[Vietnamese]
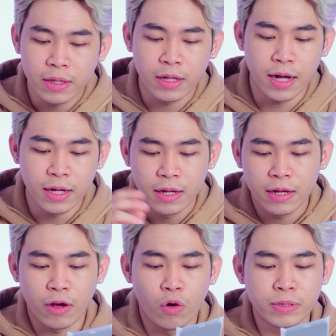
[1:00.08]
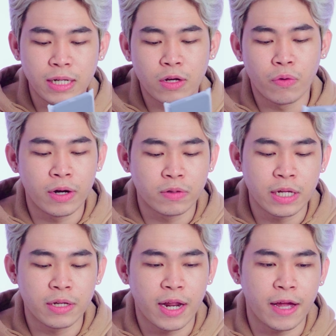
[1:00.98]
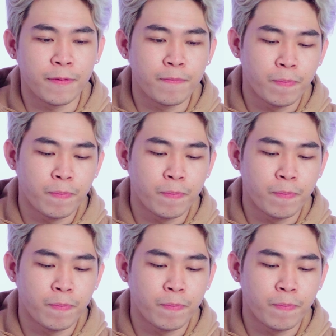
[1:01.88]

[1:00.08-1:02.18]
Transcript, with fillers: Thì đây, cái ốp silicon này nó sẽ như thế này.